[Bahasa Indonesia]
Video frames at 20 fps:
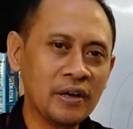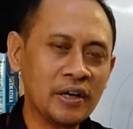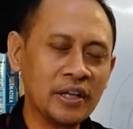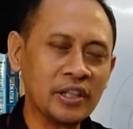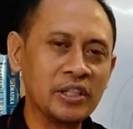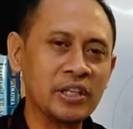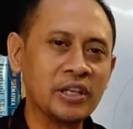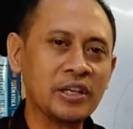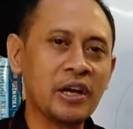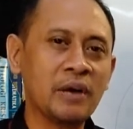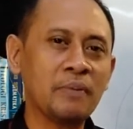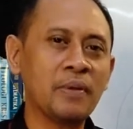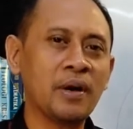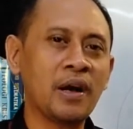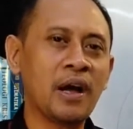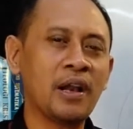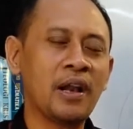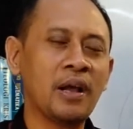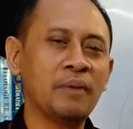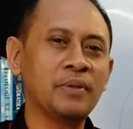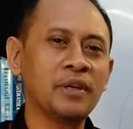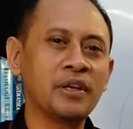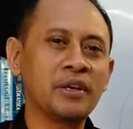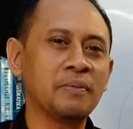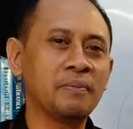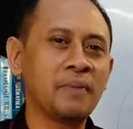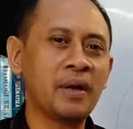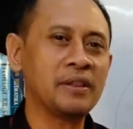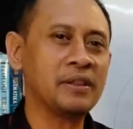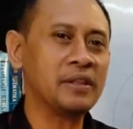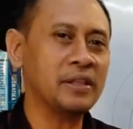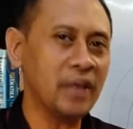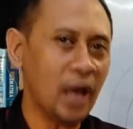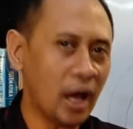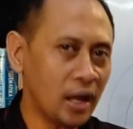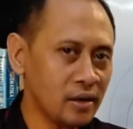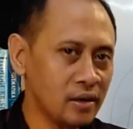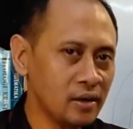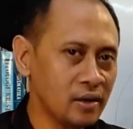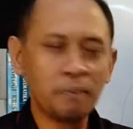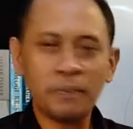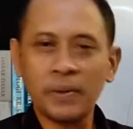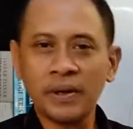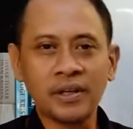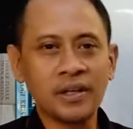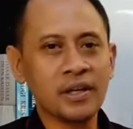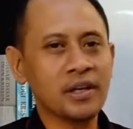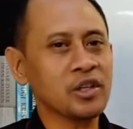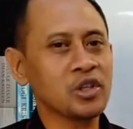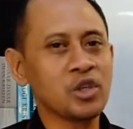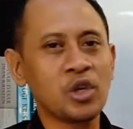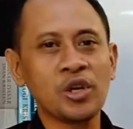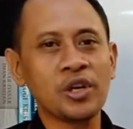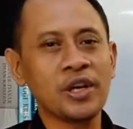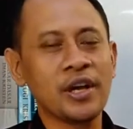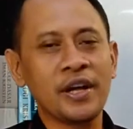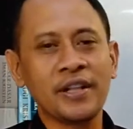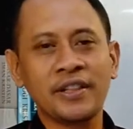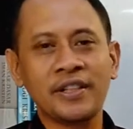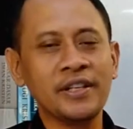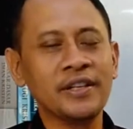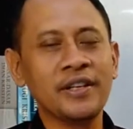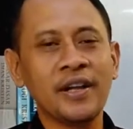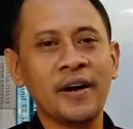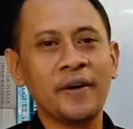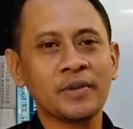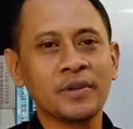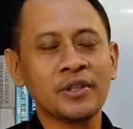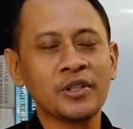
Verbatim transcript: ketika mengalami kematian pergi ke sorga. Tidak.